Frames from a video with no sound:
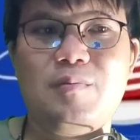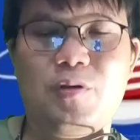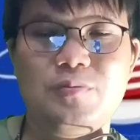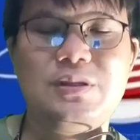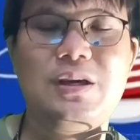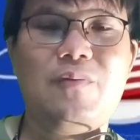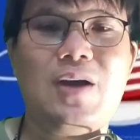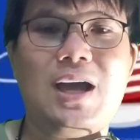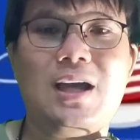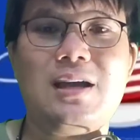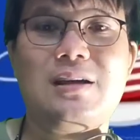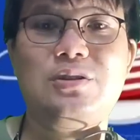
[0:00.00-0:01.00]
ผมเชื่อ
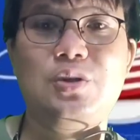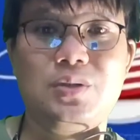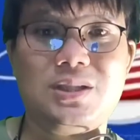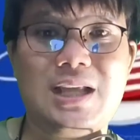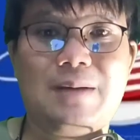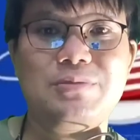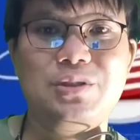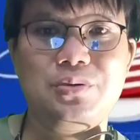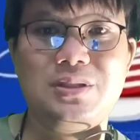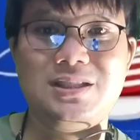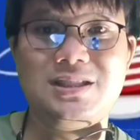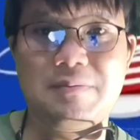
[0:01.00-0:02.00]
ว่าจุดต่ำสุ
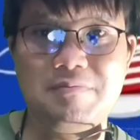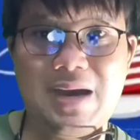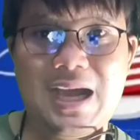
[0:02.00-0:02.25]
ดจะ